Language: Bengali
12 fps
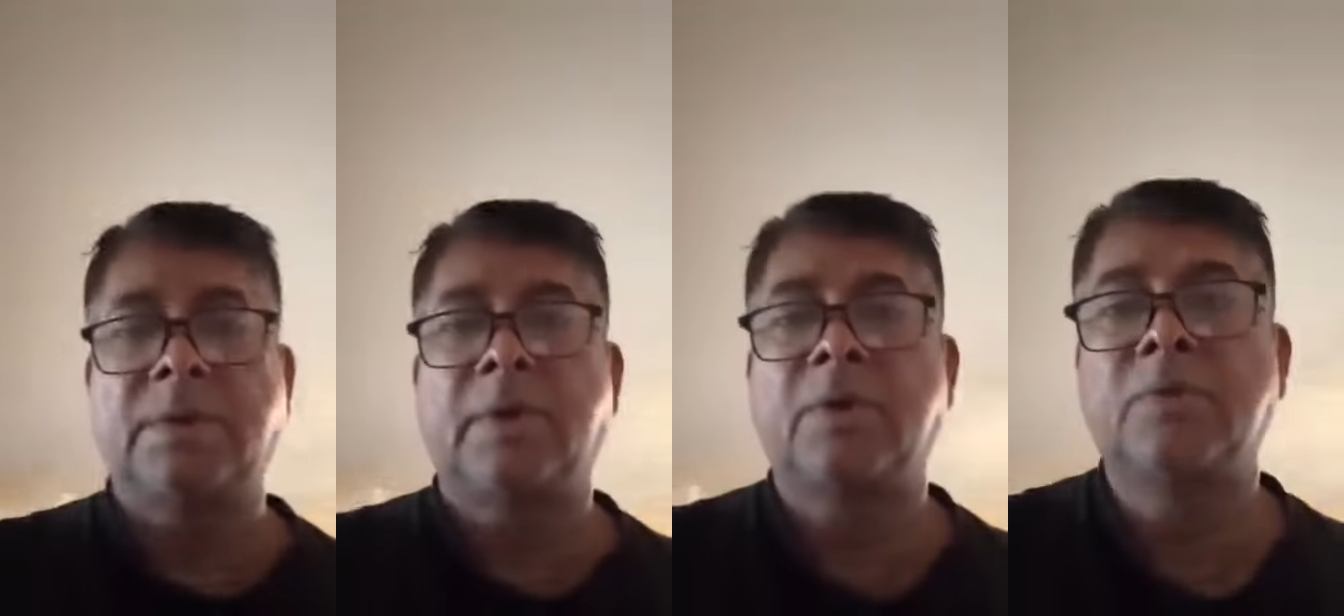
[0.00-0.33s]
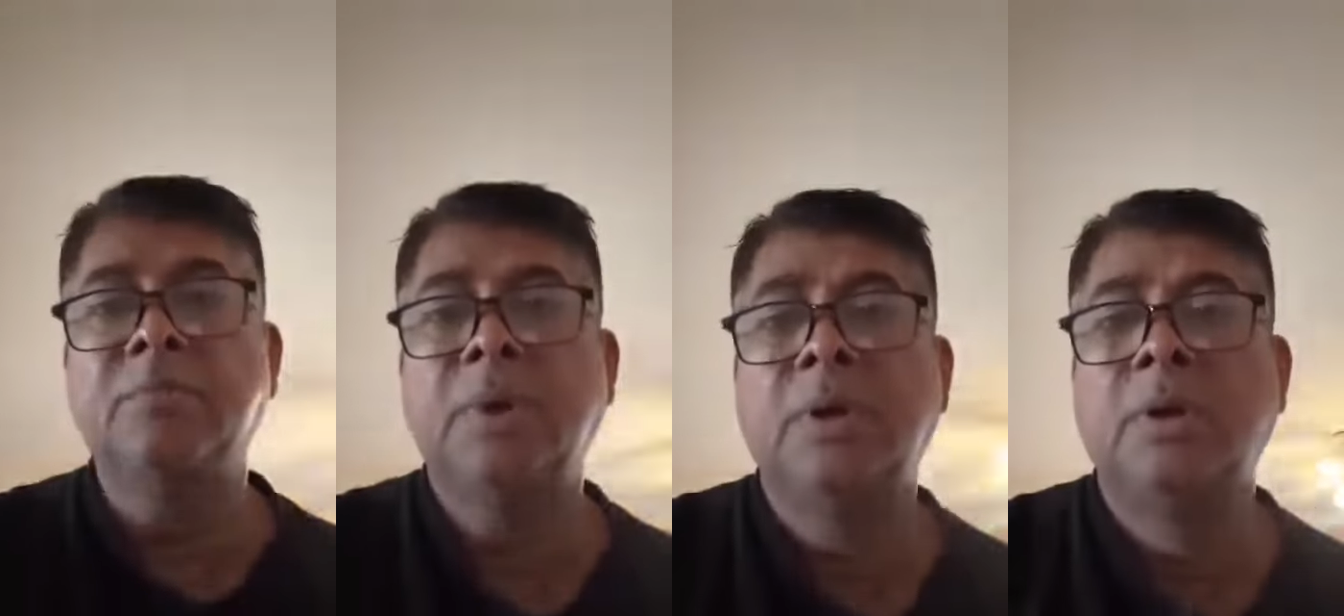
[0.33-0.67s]

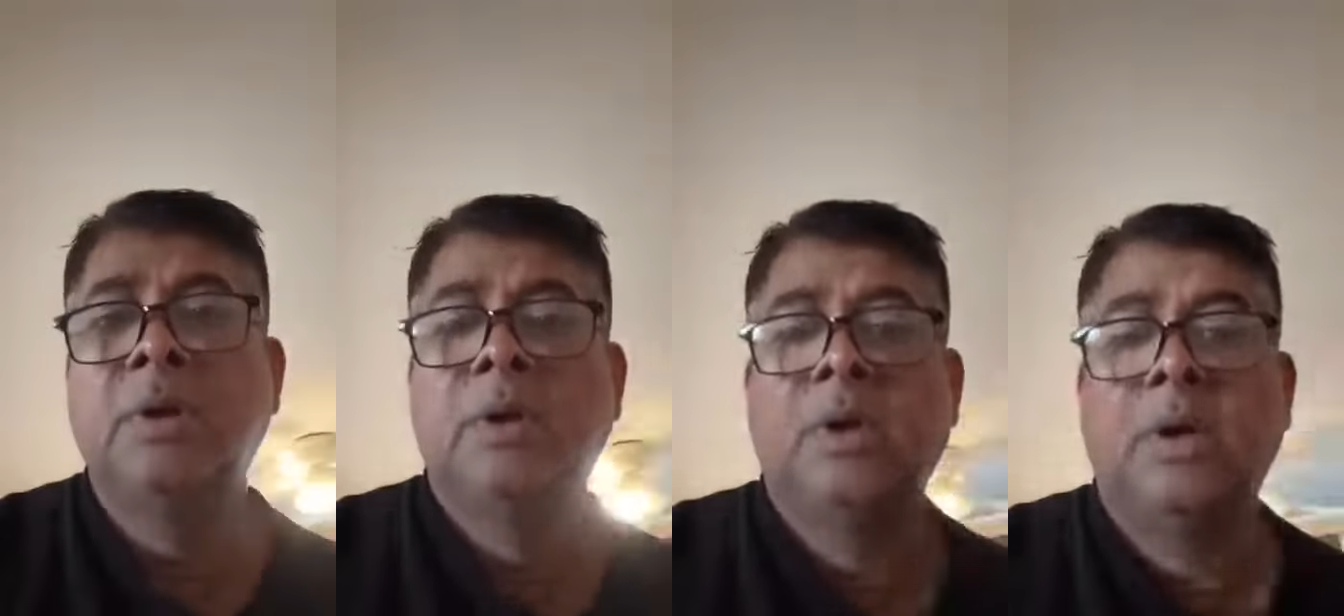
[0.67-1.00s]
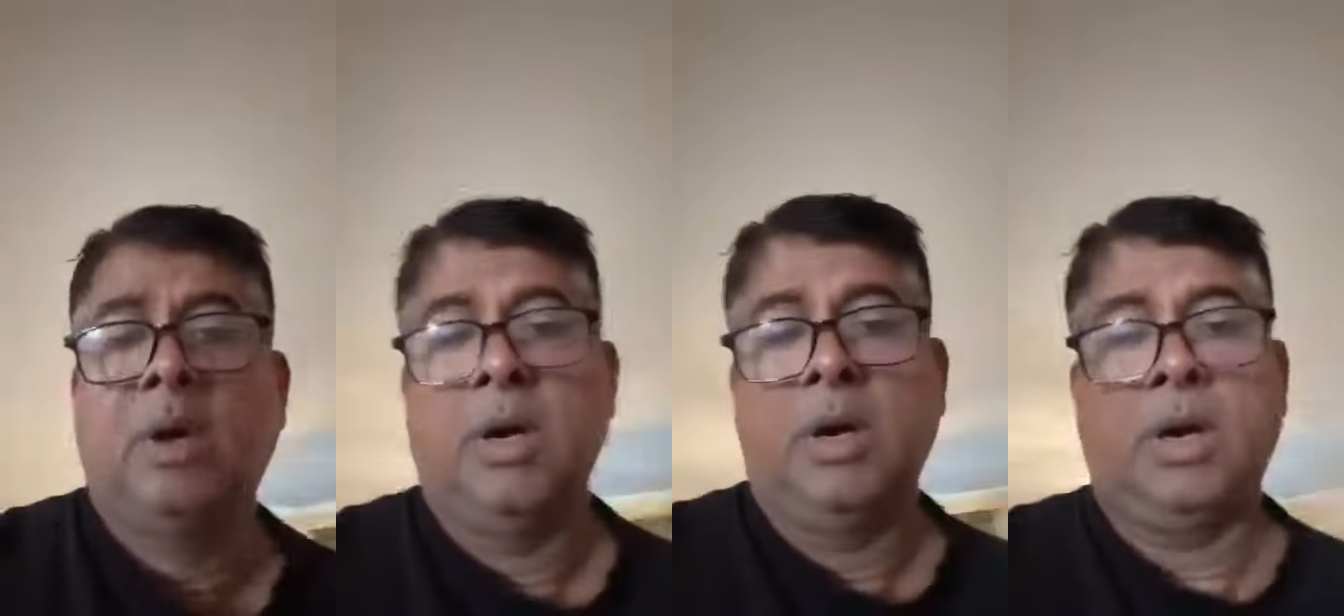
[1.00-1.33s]
সালামুকুম
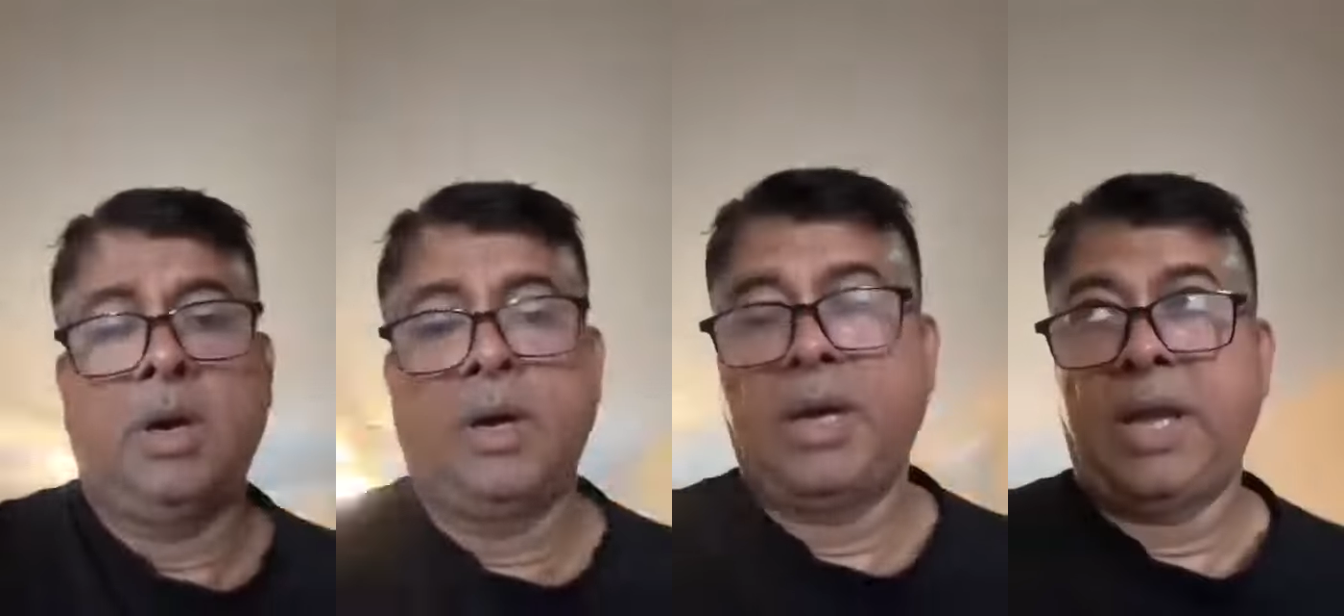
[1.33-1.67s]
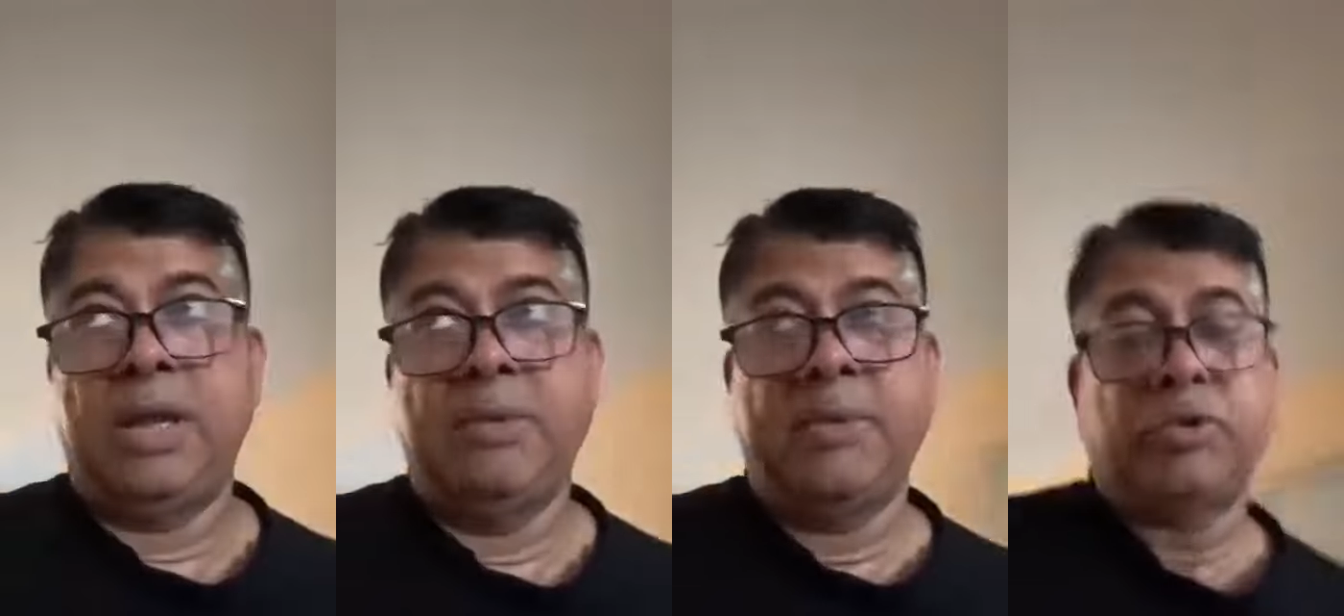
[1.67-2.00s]

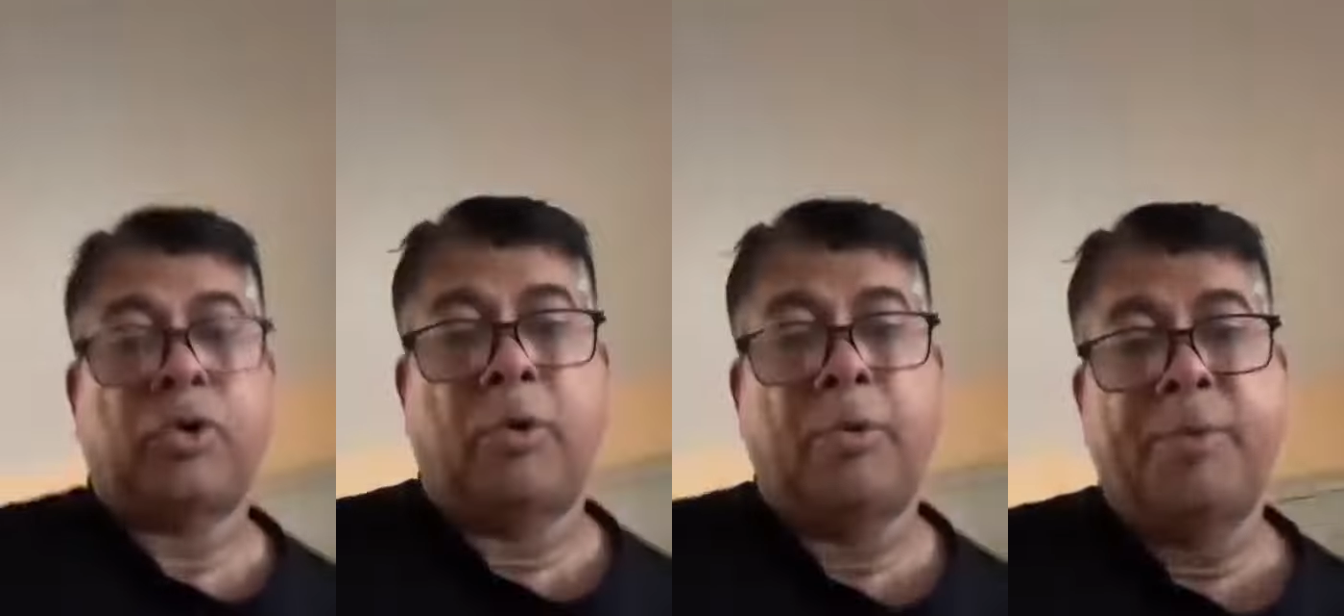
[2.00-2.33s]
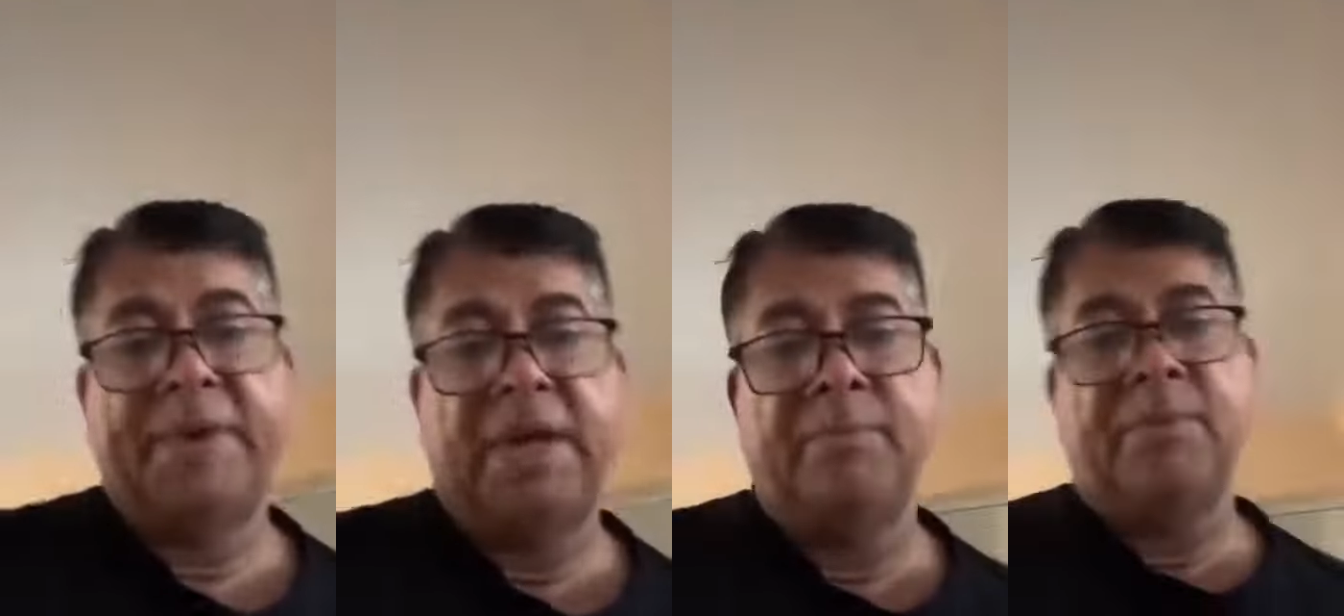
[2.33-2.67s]
এইমাত্র
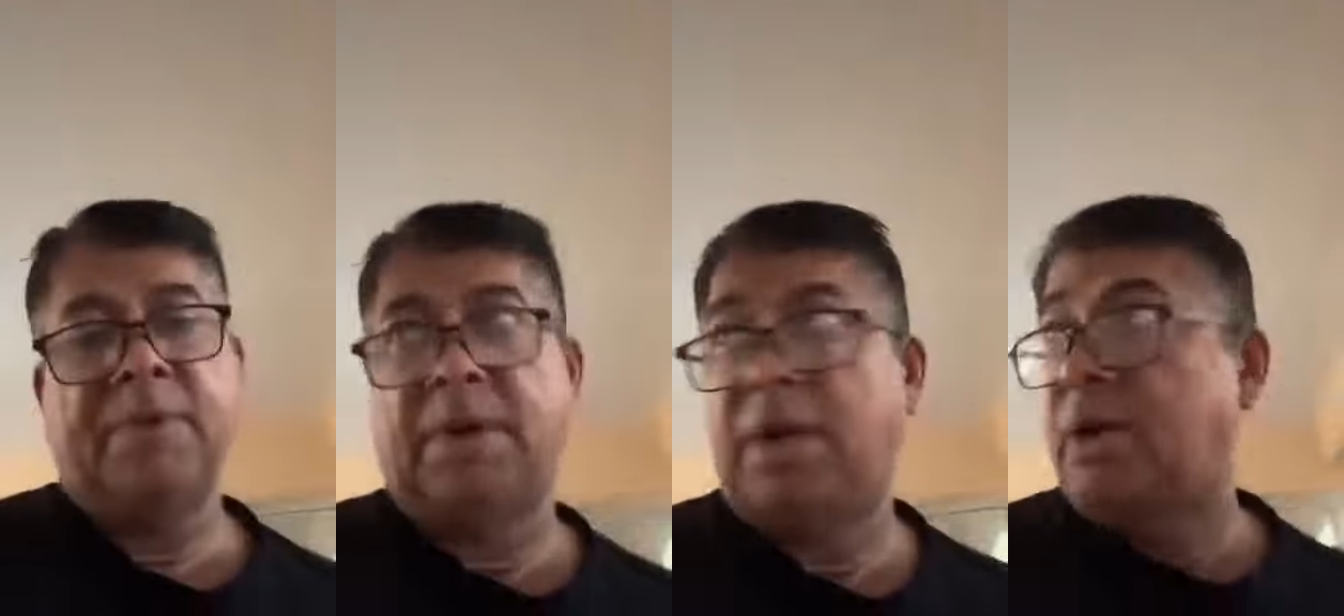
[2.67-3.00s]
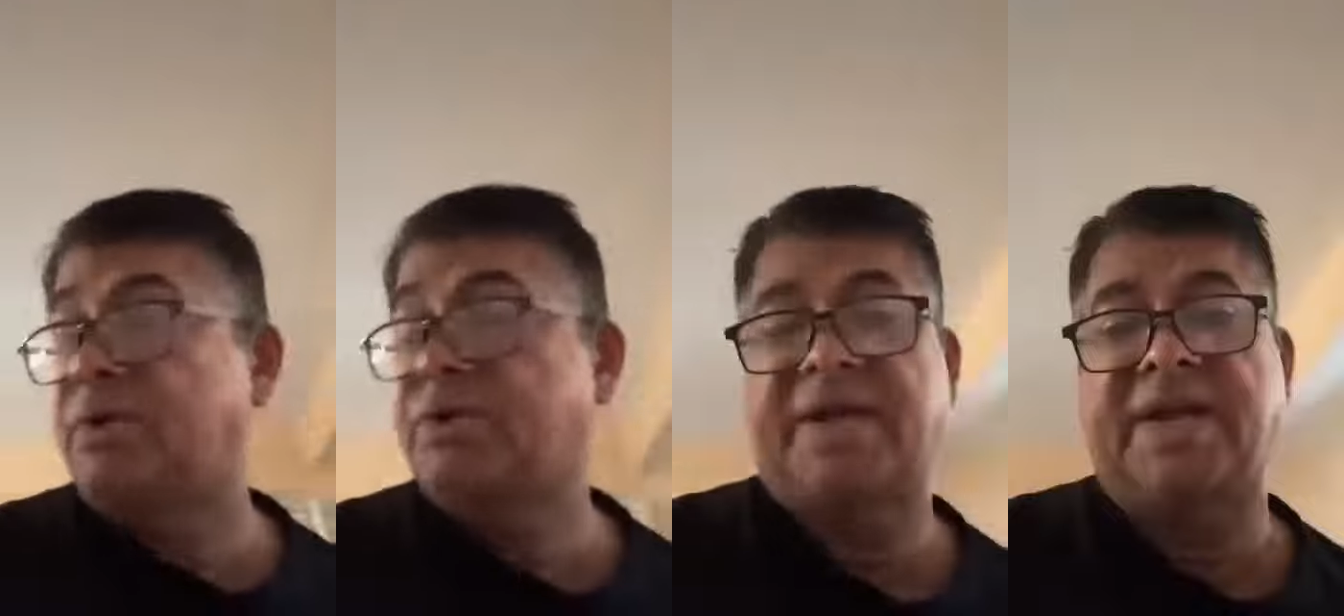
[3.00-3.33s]
খবর পেলাম
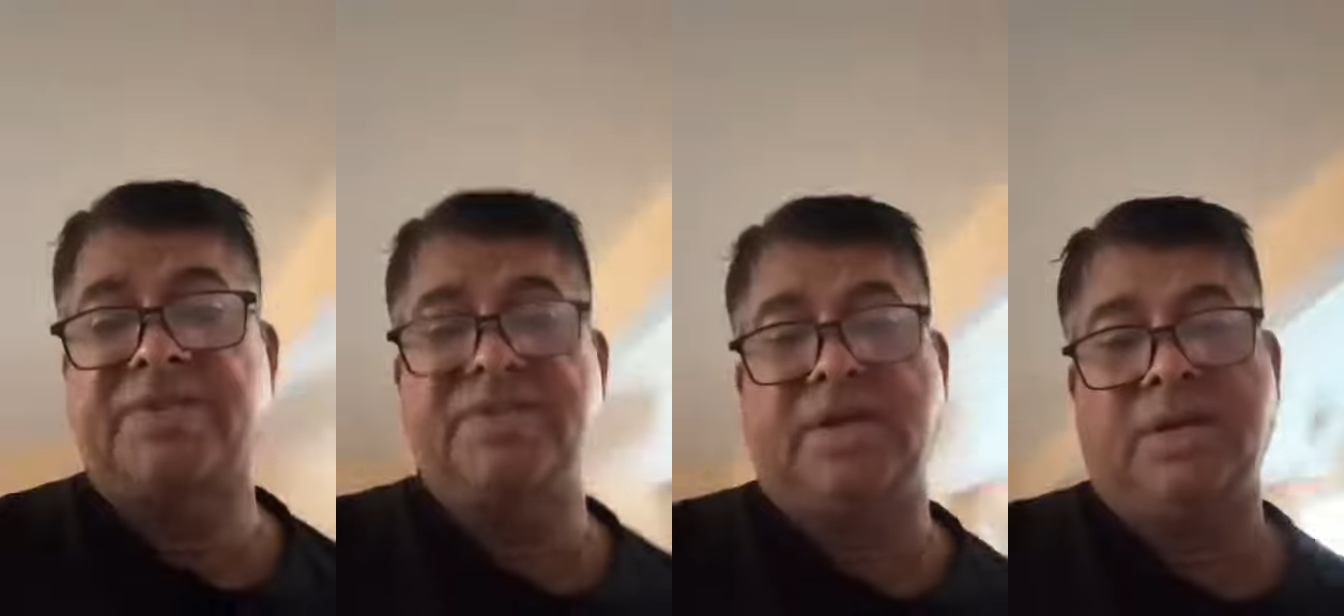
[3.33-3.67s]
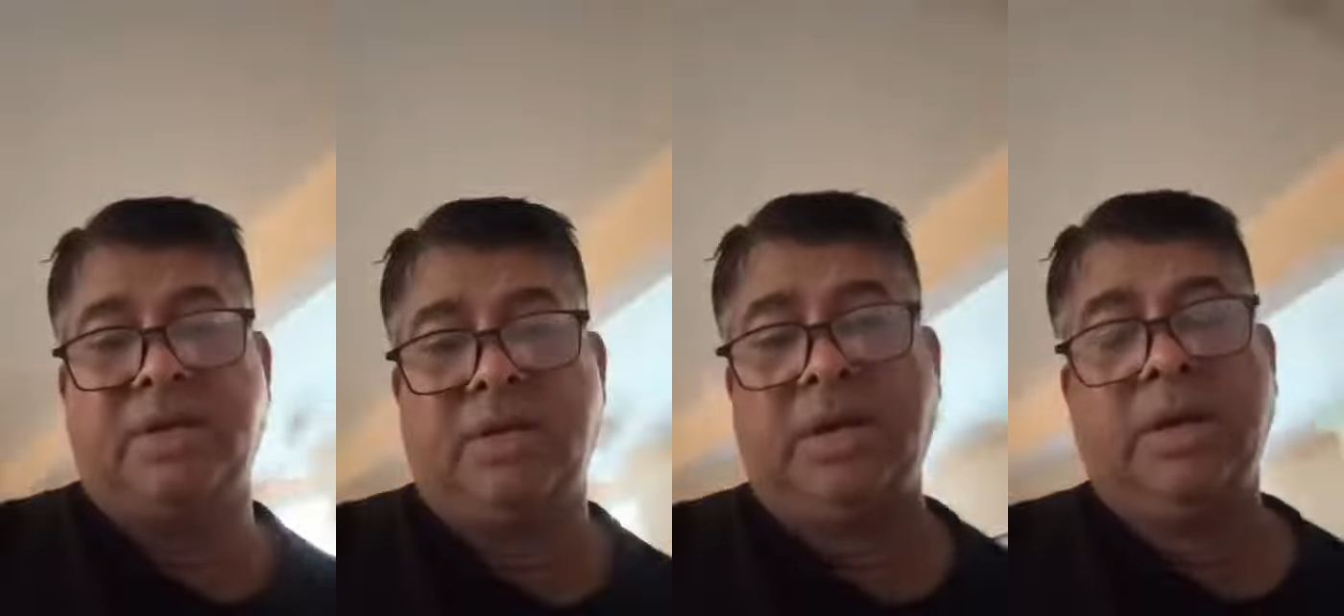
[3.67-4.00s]
শেখ হাসিনা